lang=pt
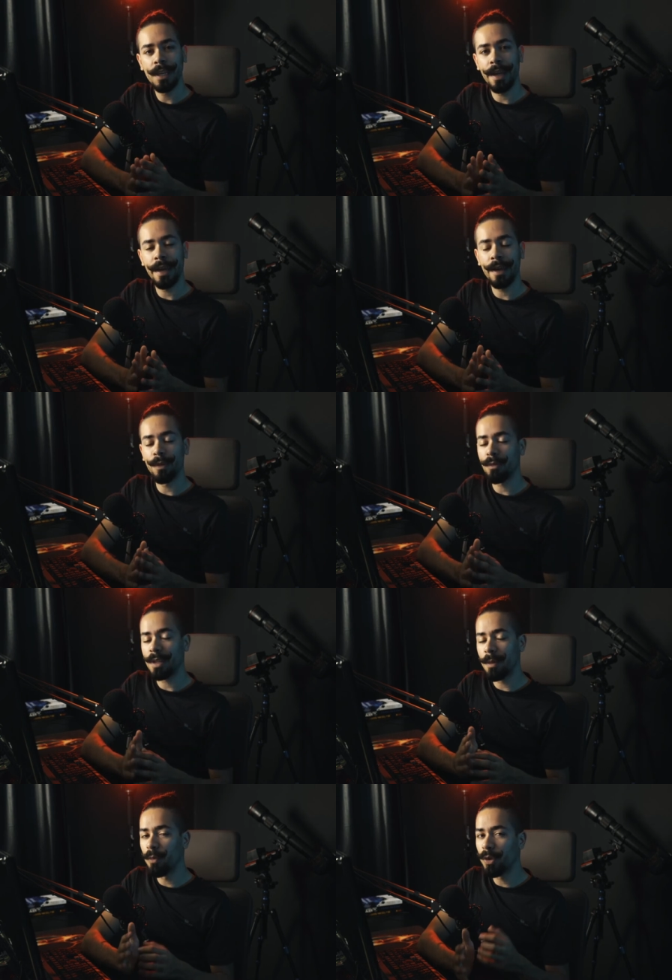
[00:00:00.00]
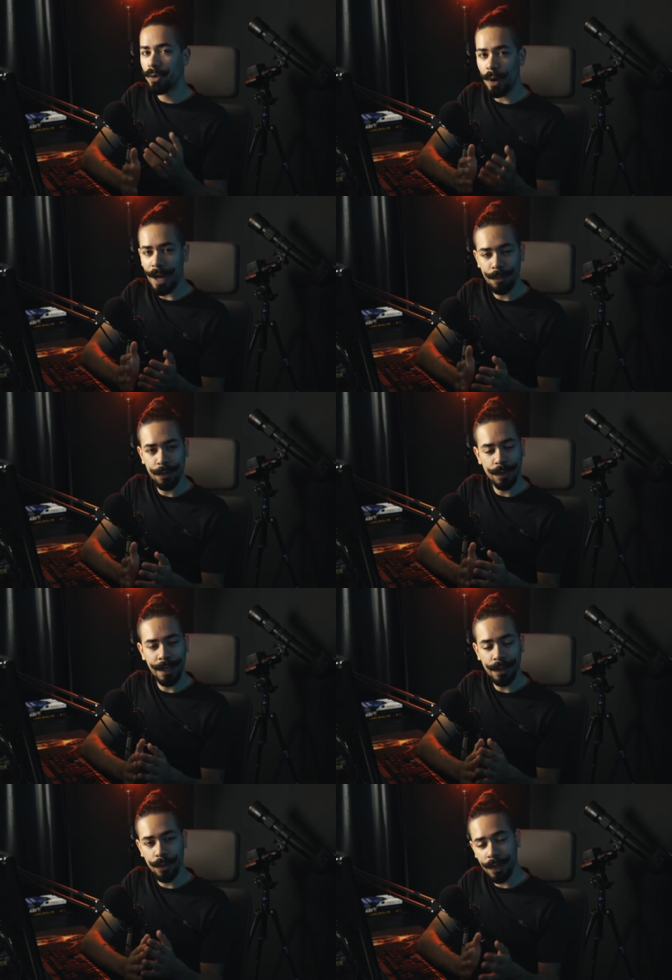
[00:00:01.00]
é, eu não ter muito hábito da
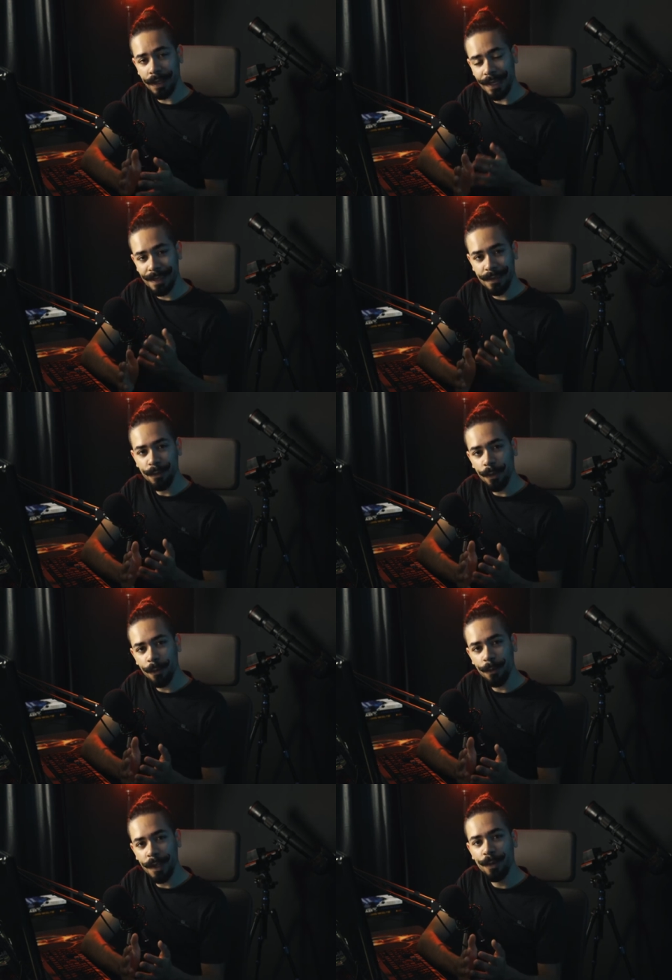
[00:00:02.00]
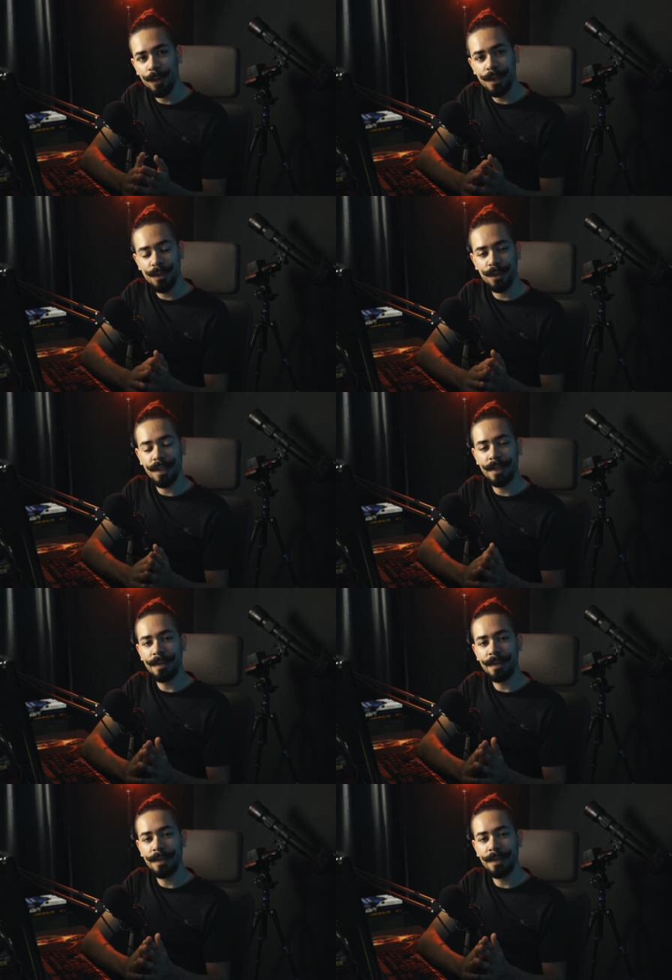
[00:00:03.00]
leitura e estar tá desenvolvendo isso, né?